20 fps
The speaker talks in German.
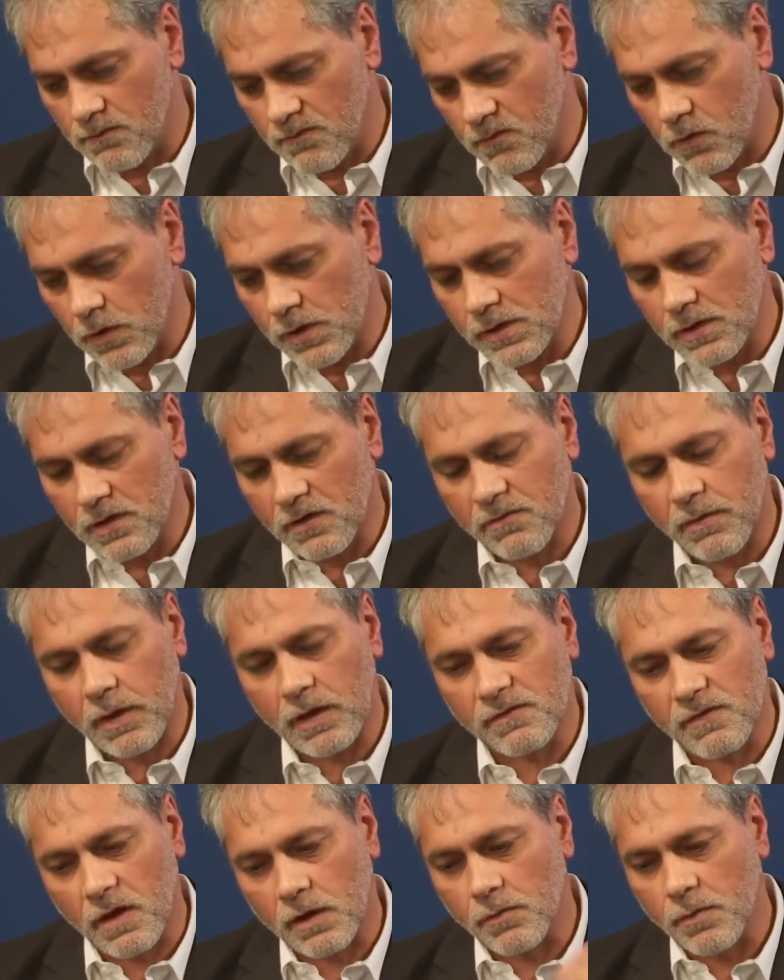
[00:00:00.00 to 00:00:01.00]
wollen.
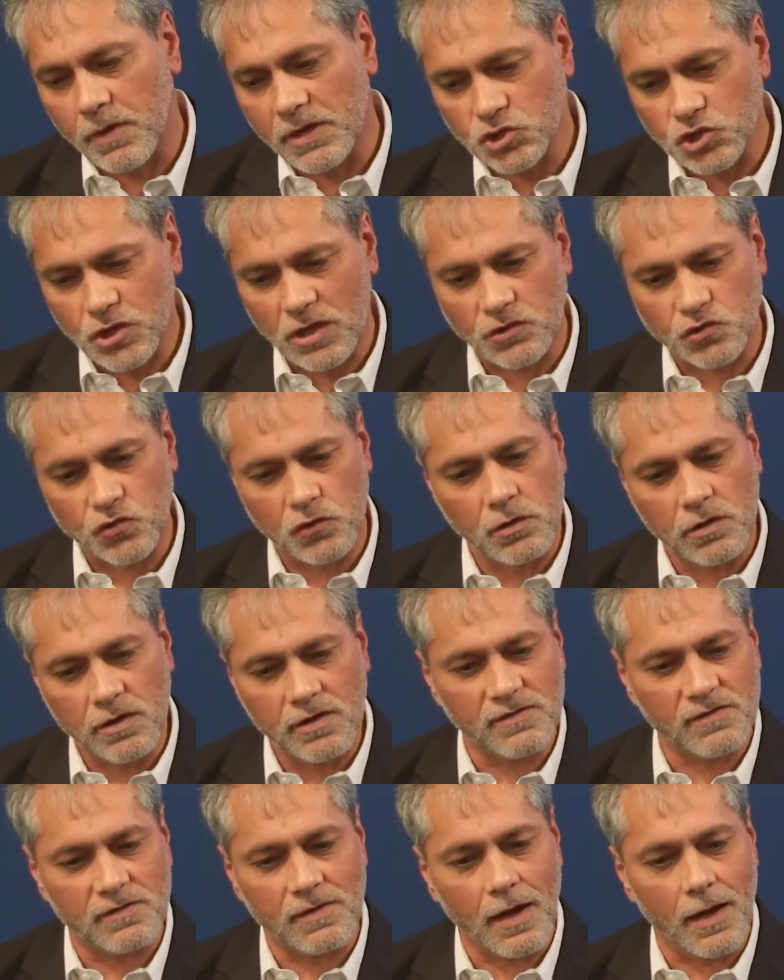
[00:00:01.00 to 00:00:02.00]
Deswegen sagen wir, Mensch, der Joe
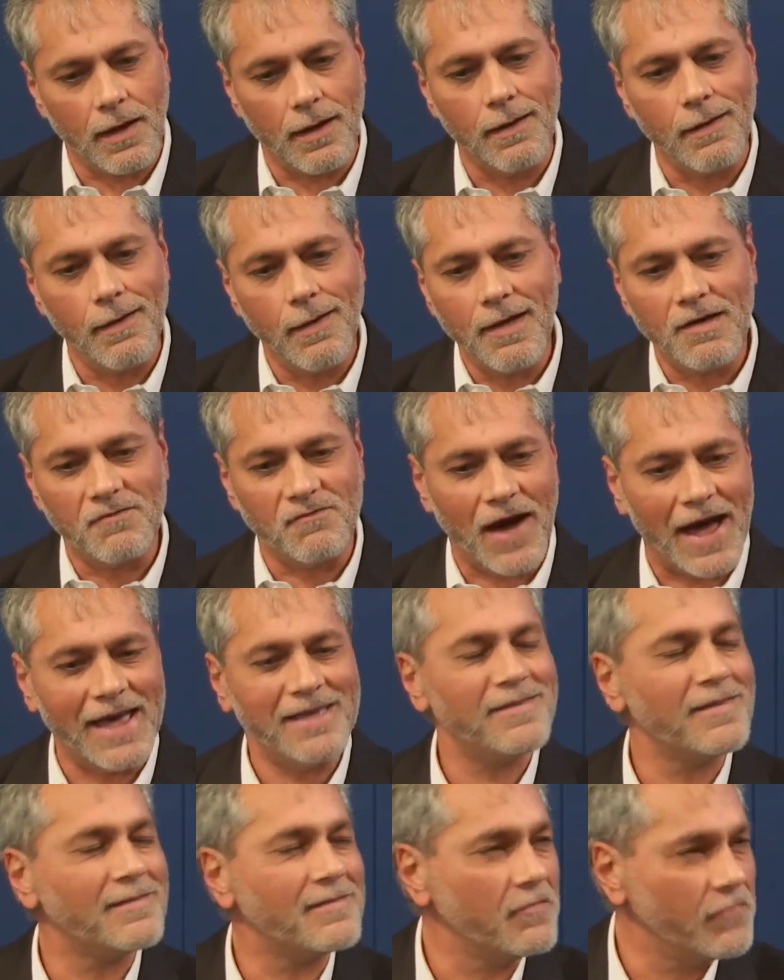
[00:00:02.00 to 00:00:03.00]
ist der
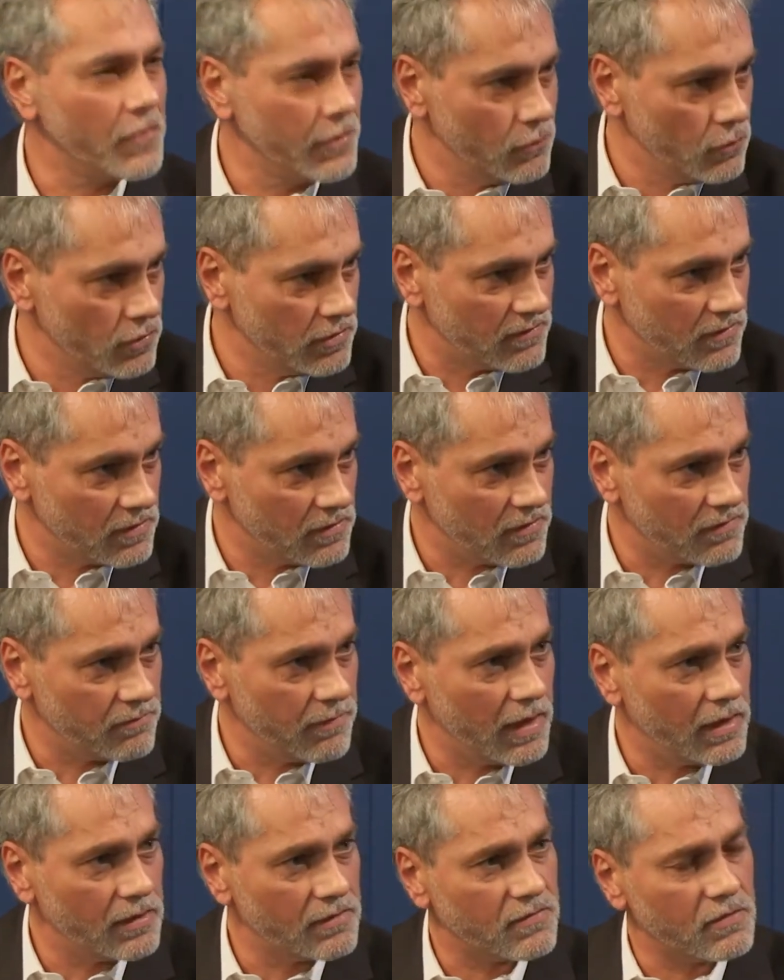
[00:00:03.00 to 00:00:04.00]
weiseste von uns und
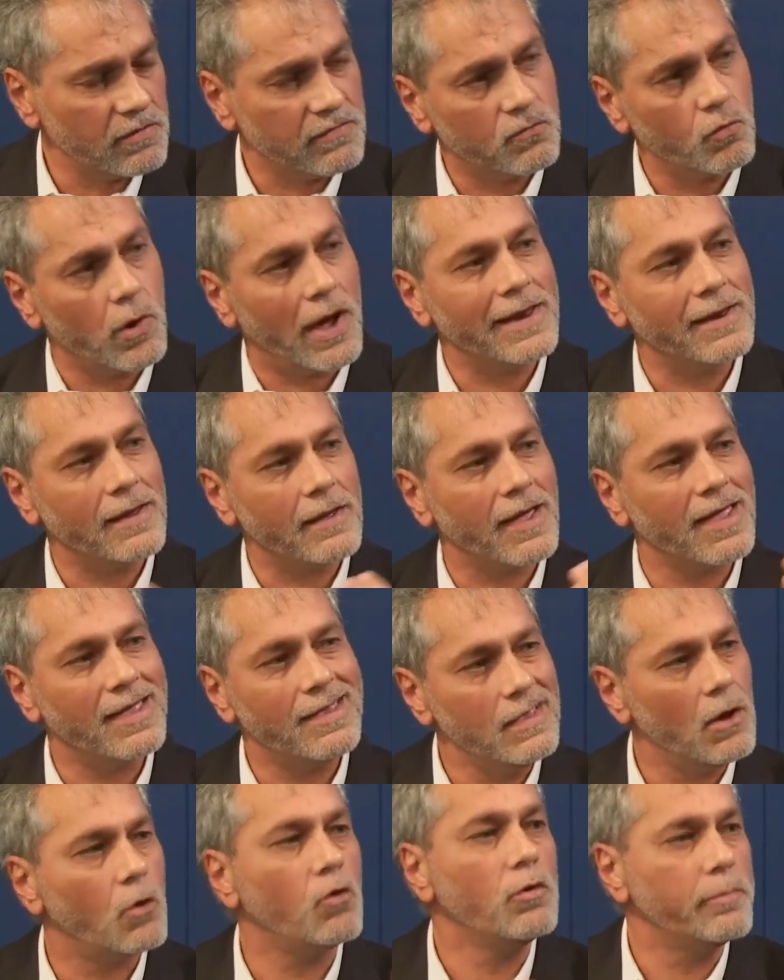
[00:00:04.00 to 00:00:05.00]
deswegen sollst du eine
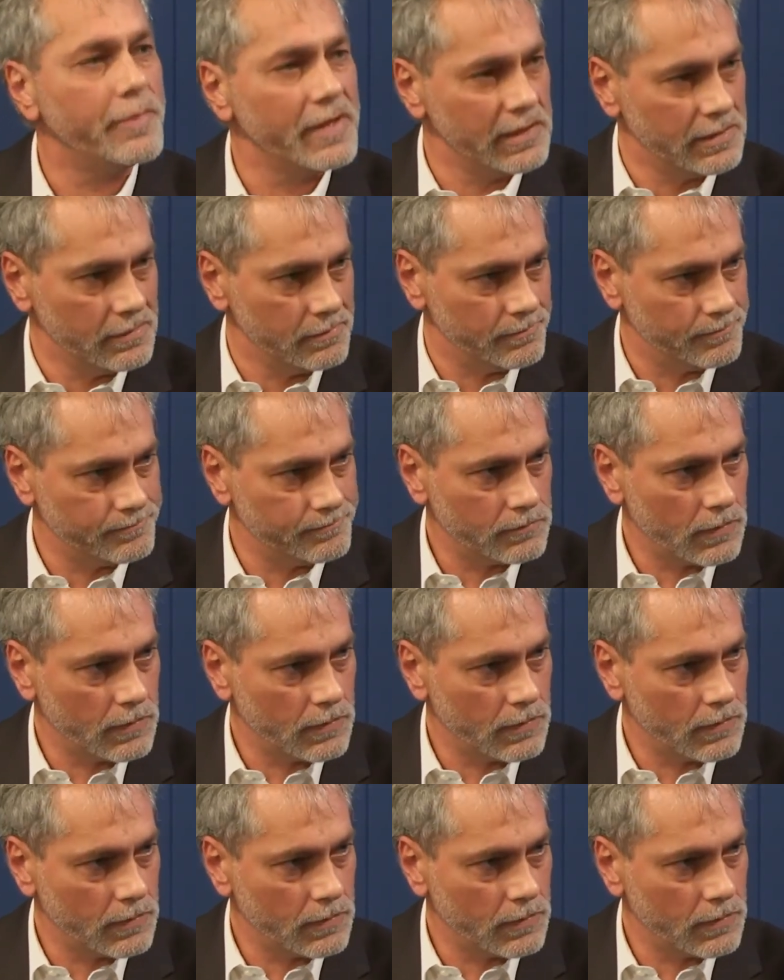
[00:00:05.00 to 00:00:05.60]
Regierung bilden.